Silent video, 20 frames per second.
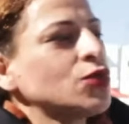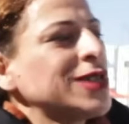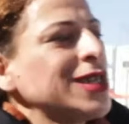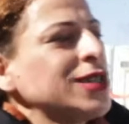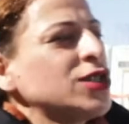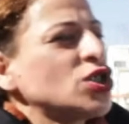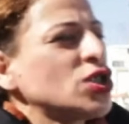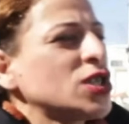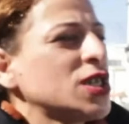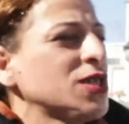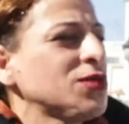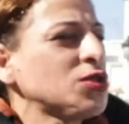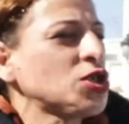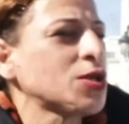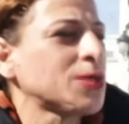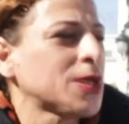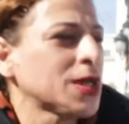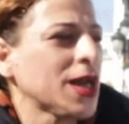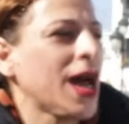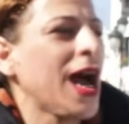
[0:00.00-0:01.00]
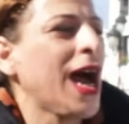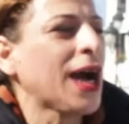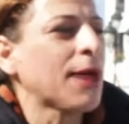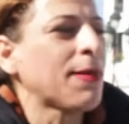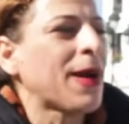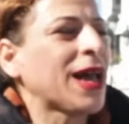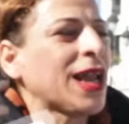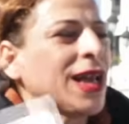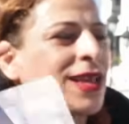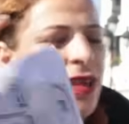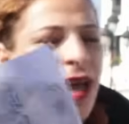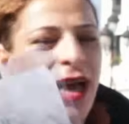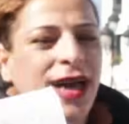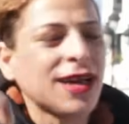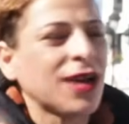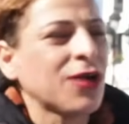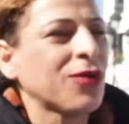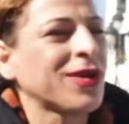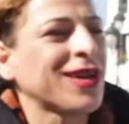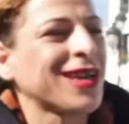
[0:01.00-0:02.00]
وزاد كيفاش نحارب على
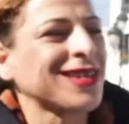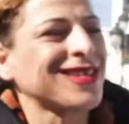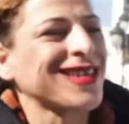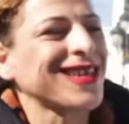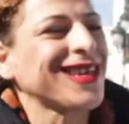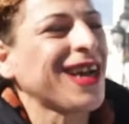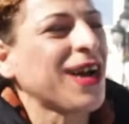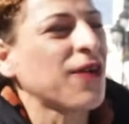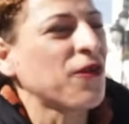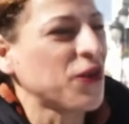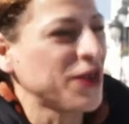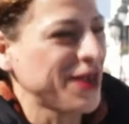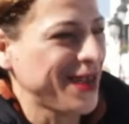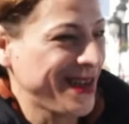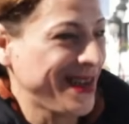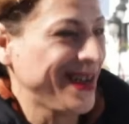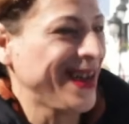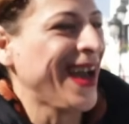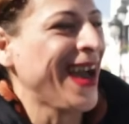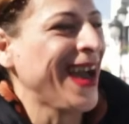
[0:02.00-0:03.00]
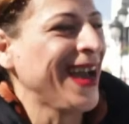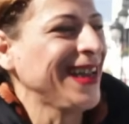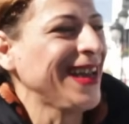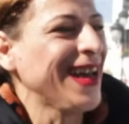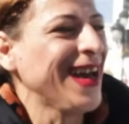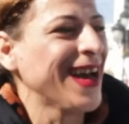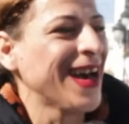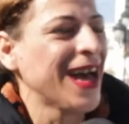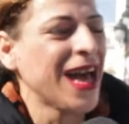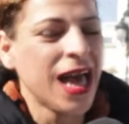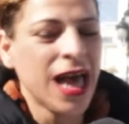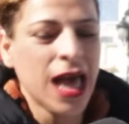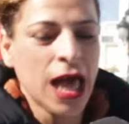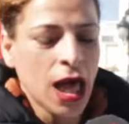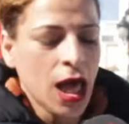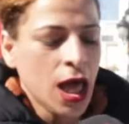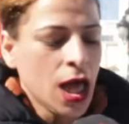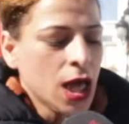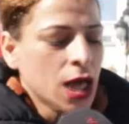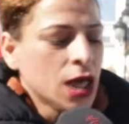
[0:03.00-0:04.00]
دارنا وانا صغيره في العائله
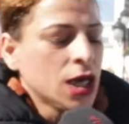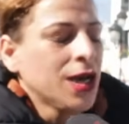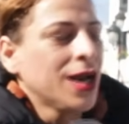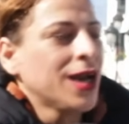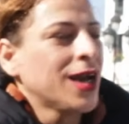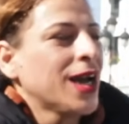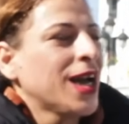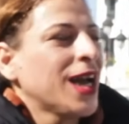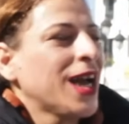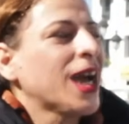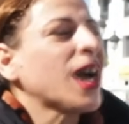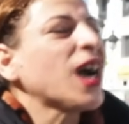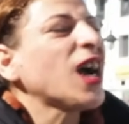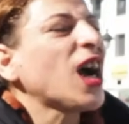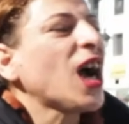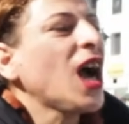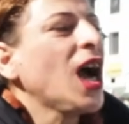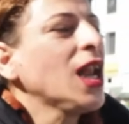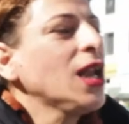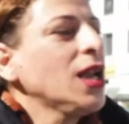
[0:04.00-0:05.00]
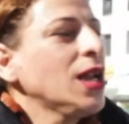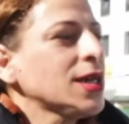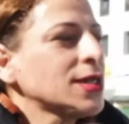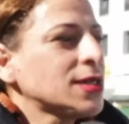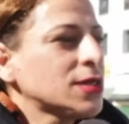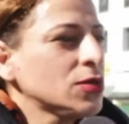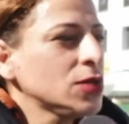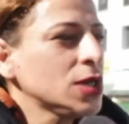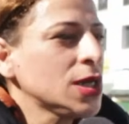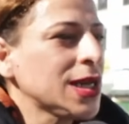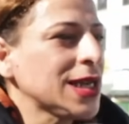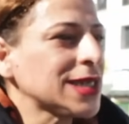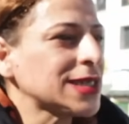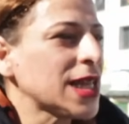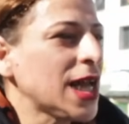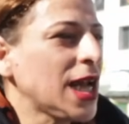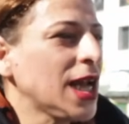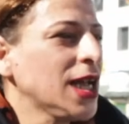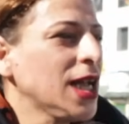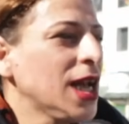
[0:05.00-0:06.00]
اخر حل هزوني
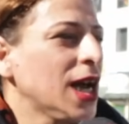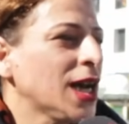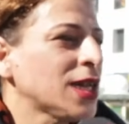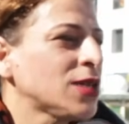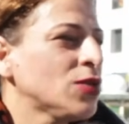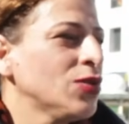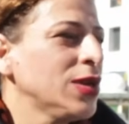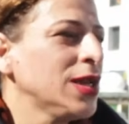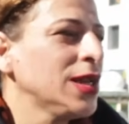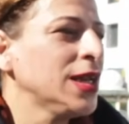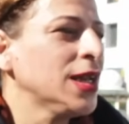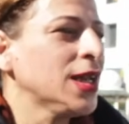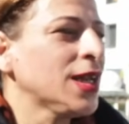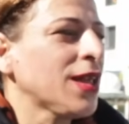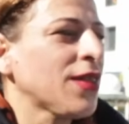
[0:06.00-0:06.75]
الاصلاحيه عدوا لي لي